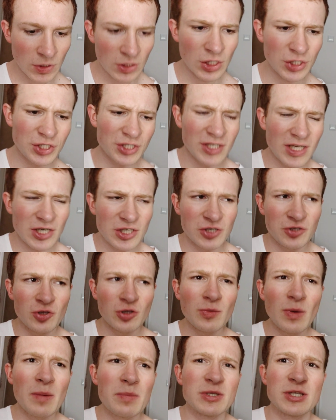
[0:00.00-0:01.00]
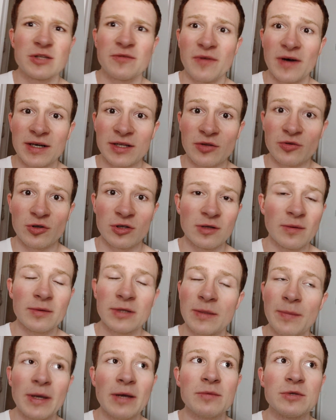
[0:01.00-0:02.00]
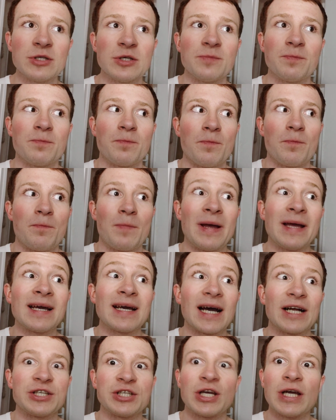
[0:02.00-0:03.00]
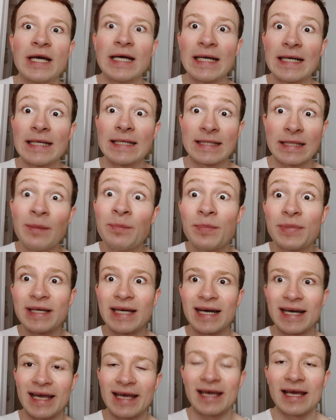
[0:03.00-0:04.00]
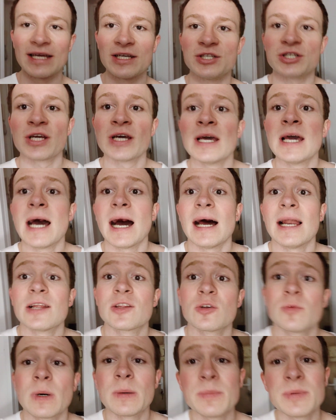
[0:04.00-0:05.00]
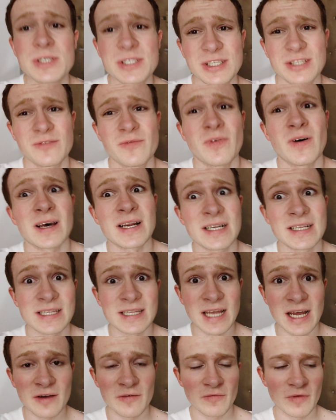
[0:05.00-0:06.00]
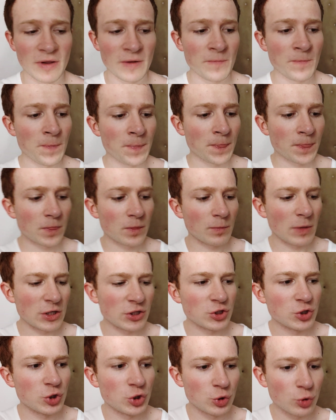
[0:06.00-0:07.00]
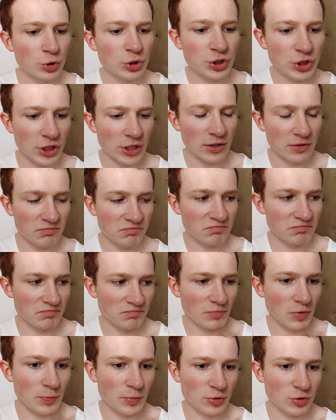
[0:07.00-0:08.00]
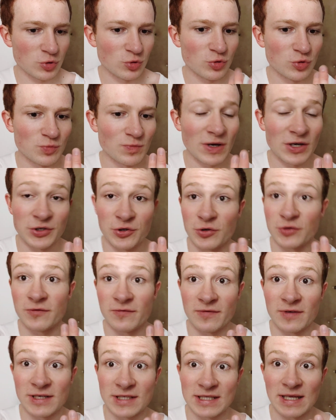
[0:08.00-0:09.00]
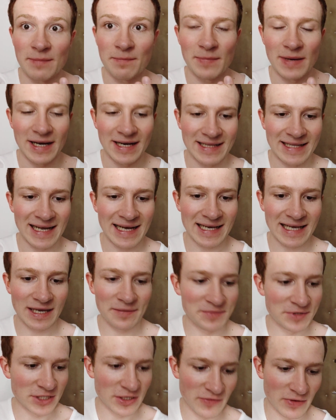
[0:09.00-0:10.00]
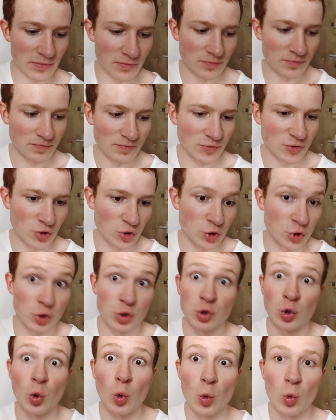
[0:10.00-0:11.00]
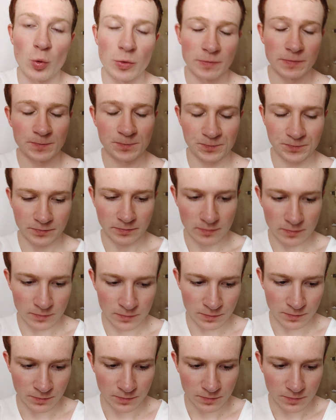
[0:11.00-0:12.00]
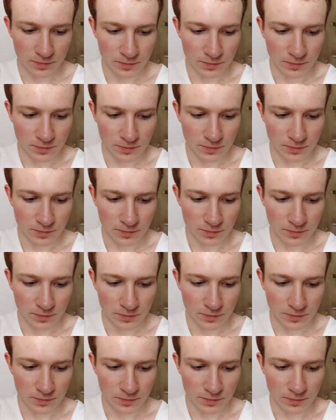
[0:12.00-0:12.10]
Znaczy inaczej, to nie ma być twarde, to nie, nie mają ci pękać zęby jak je jesz, ale to ma być twardawe masz czuć, że po prostu masz coś w tych zębach, tak? Jakbyś, nie wiem, coś żuł. Mm.